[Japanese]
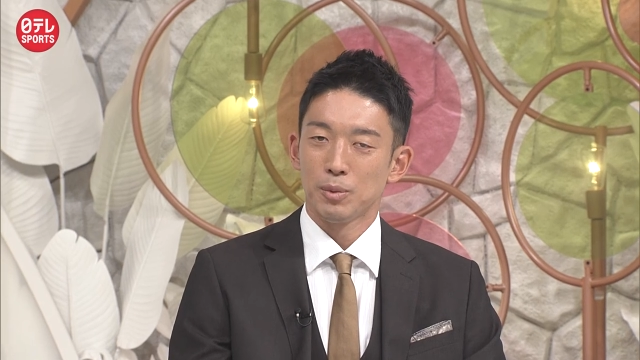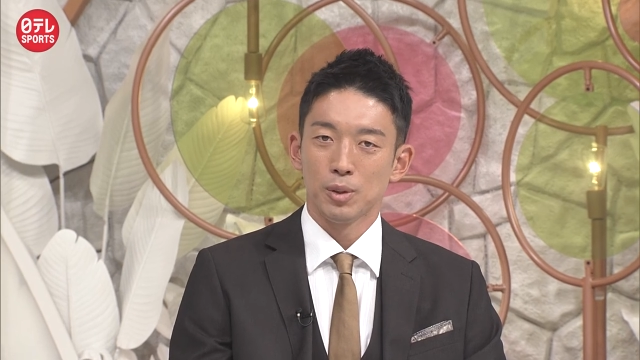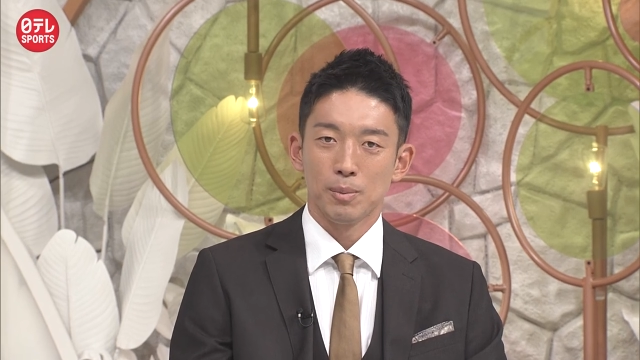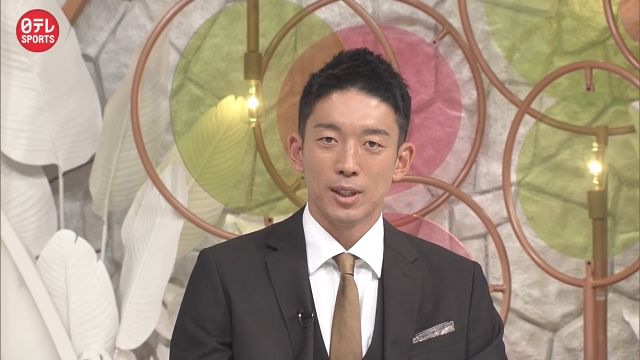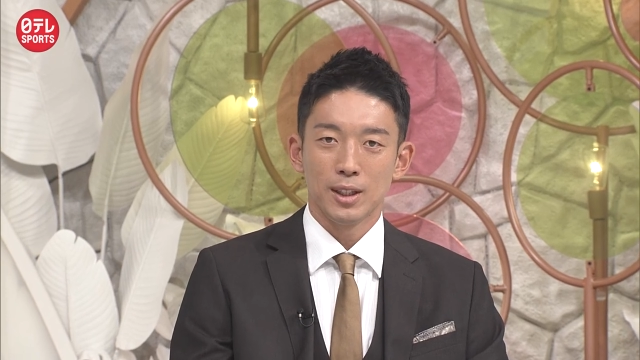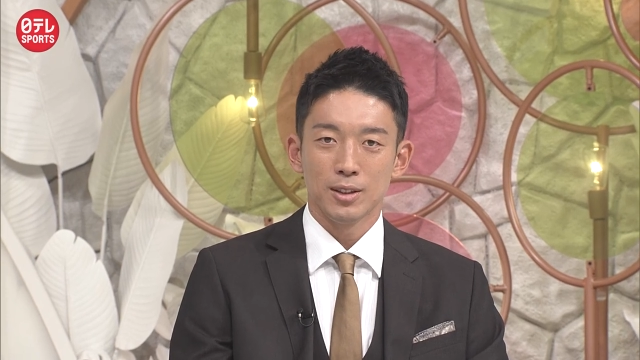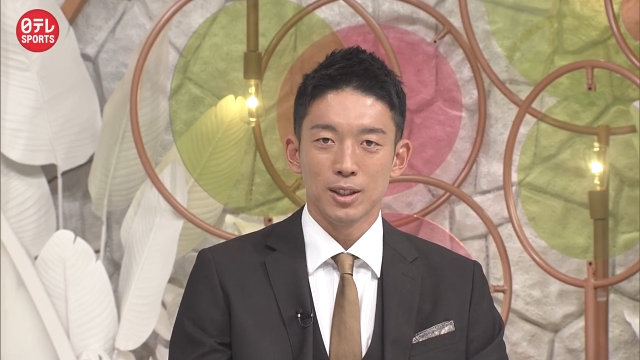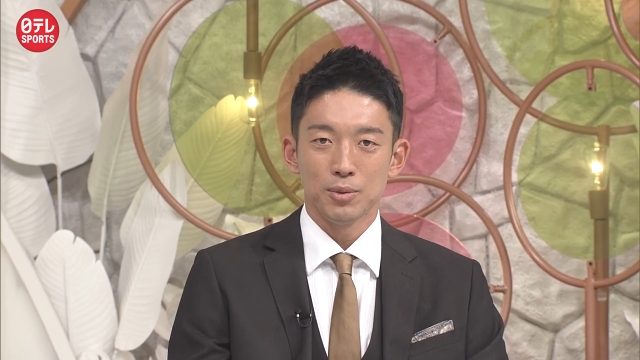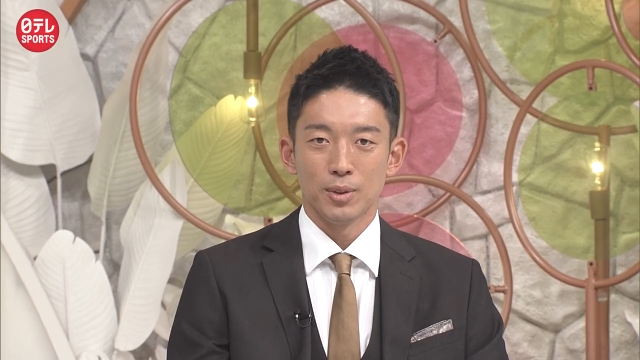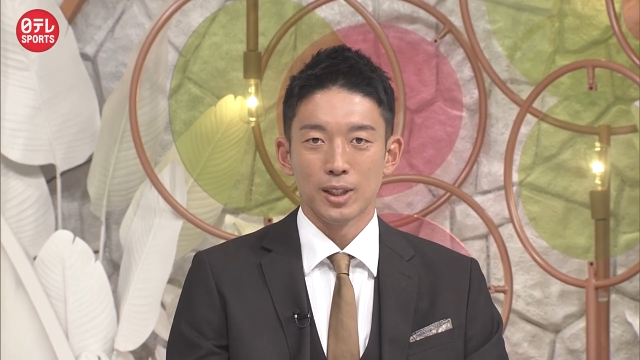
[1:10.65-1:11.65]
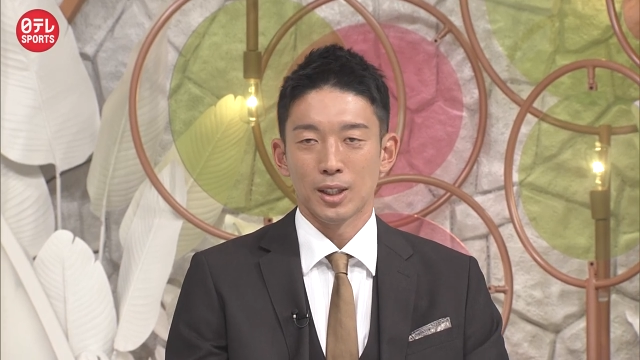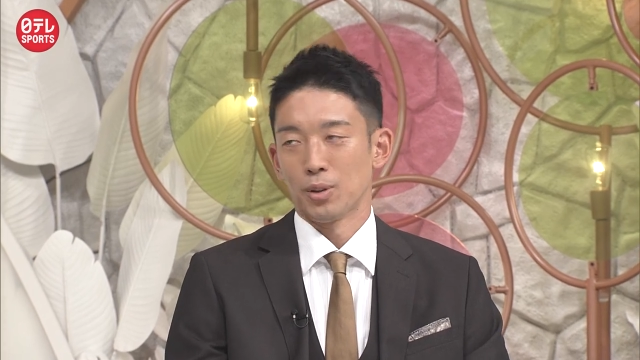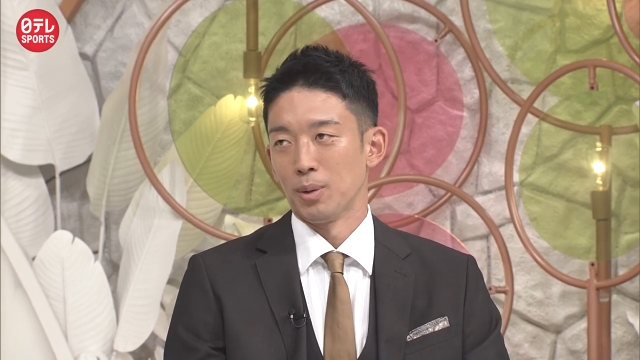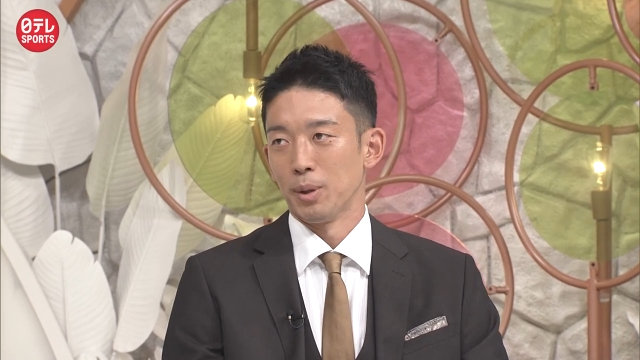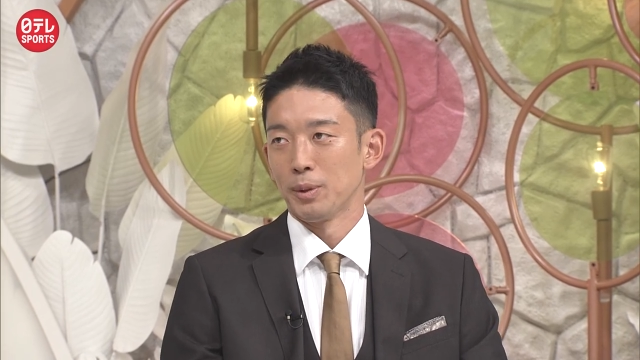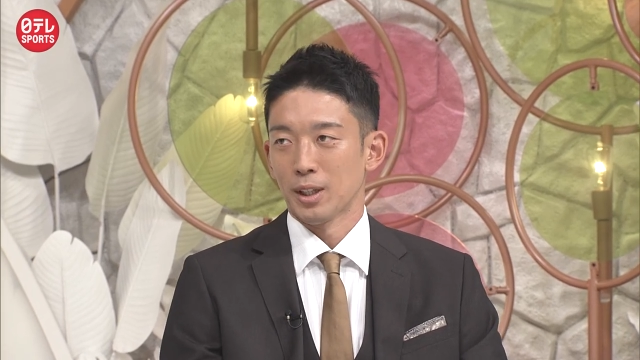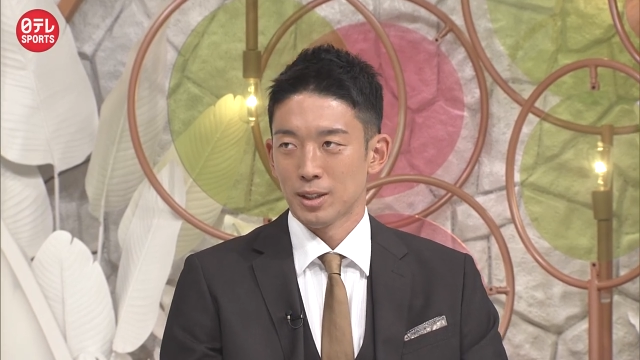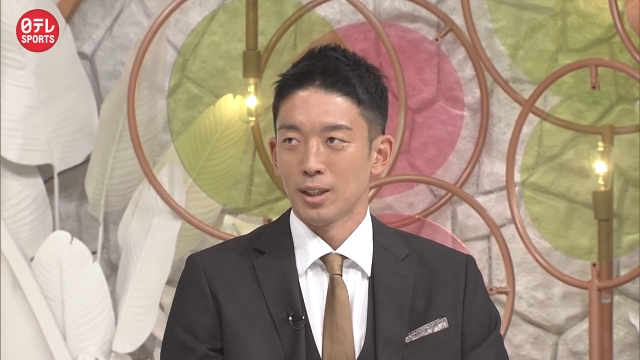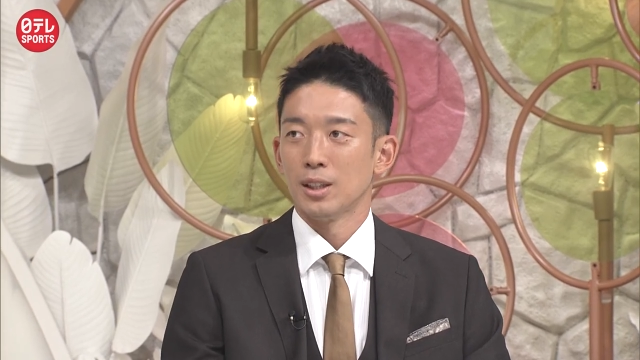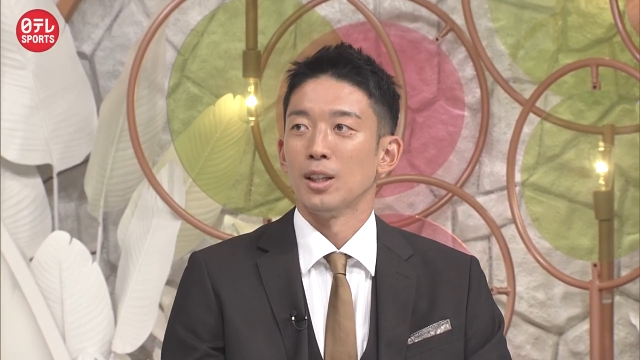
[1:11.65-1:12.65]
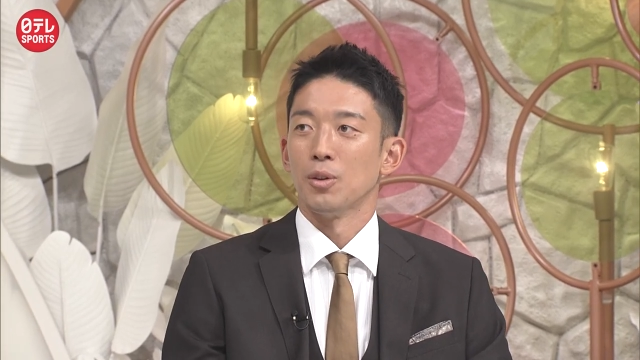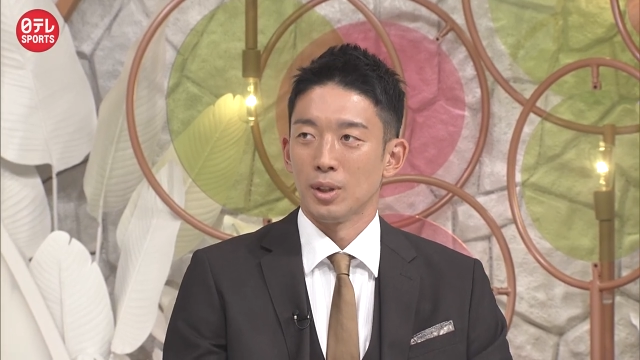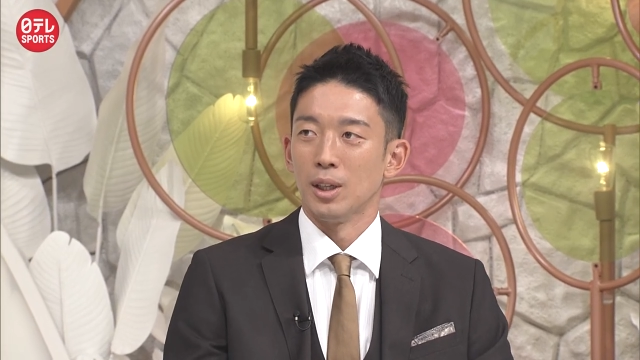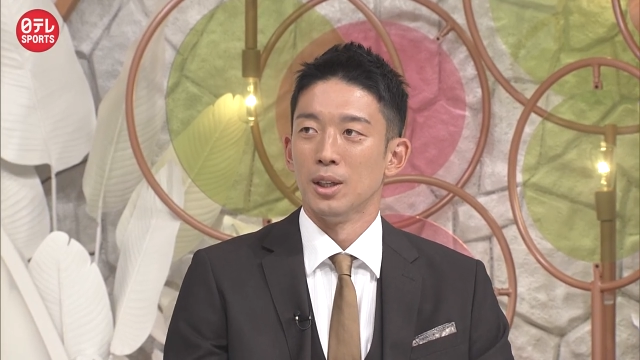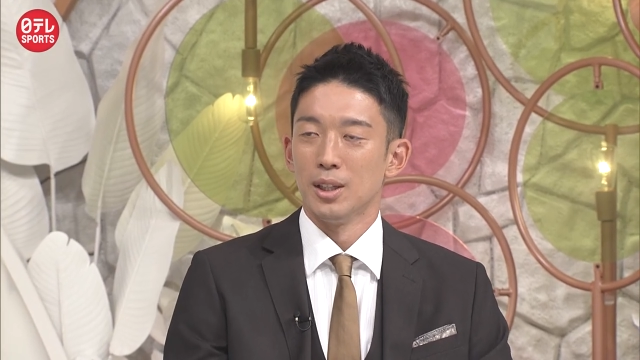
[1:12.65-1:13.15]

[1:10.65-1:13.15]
特にメディカルスタッフの方とかもたくさん来てたので、